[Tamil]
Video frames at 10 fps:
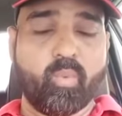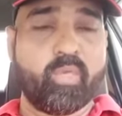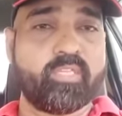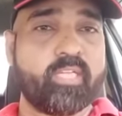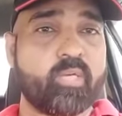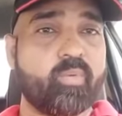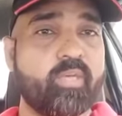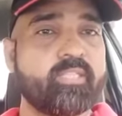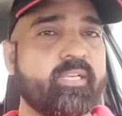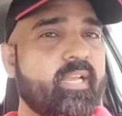ஒரு தினார்
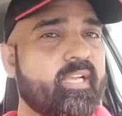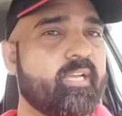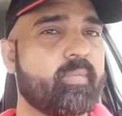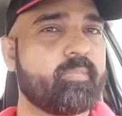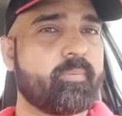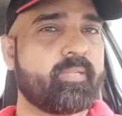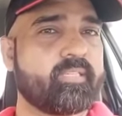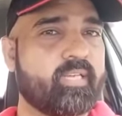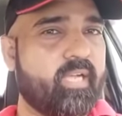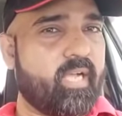கோயத் இலங்கையின் மதிப்பு
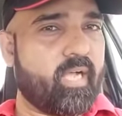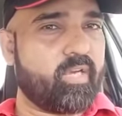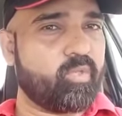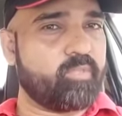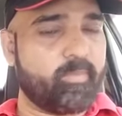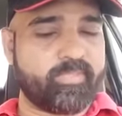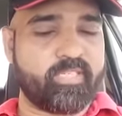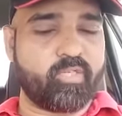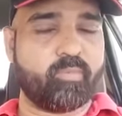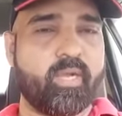பாத்தீங்கன்னா அறுநூத்தி
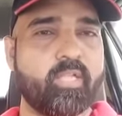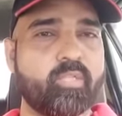முப்பத்தி எட்டு ரூபாய்